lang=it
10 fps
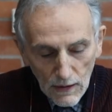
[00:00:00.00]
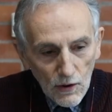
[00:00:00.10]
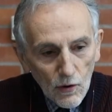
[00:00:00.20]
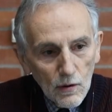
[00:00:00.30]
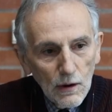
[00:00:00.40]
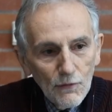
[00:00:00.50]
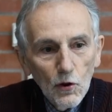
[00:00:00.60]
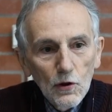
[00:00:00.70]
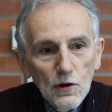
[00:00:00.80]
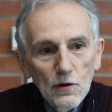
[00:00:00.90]
Io li
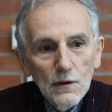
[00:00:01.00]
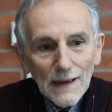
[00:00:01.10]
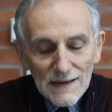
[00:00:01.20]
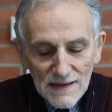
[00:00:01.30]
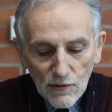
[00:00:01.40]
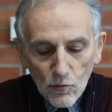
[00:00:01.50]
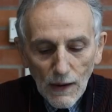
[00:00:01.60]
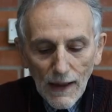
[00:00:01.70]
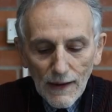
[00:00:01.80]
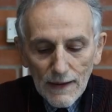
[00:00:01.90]
voglio
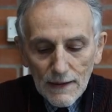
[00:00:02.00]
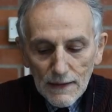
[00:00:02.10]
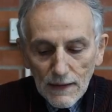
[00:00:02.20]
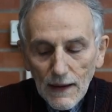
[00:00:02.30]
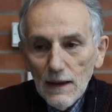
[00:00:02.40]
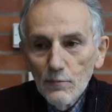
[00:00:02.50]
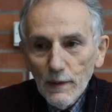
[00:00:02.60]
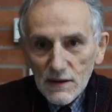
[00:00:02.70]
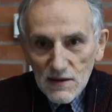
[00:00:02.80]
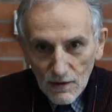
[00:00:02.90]
rassicurare che il
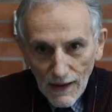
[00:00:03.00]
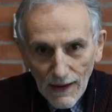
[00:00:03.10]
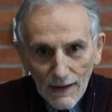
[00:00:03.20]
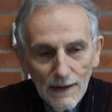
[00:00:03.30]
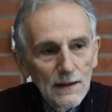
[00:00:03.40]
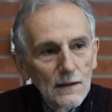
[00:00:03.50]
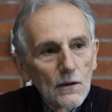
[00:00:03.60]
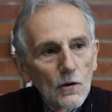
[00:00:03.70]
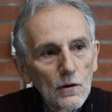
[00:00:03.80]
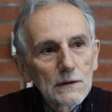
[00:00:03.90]
personale,
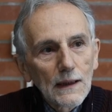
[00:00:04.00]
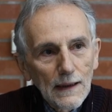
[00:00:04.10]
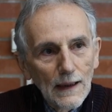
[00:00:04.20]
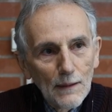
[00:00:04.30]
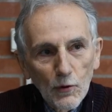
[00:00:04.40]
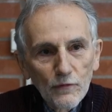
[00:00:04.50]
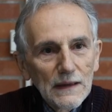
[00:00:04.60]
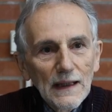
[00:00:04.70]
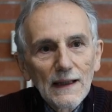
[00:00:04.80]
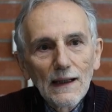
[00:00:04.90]
oltre a
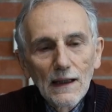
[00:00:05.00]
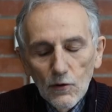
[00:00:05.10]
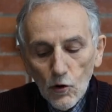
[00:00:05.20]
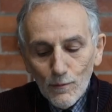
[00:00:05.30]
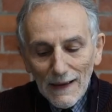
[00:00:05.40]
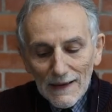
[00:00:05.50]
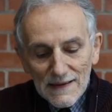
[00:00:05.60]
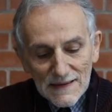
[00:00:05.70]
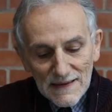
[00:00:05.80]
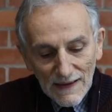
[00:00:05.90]
provvedere alla normale
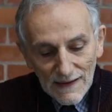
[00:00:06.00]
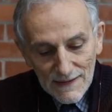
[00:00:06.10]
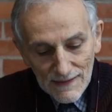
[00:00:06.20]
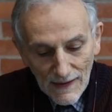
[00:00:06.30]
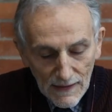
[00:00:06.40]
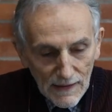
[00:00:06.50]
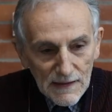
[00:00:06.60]
assistenza,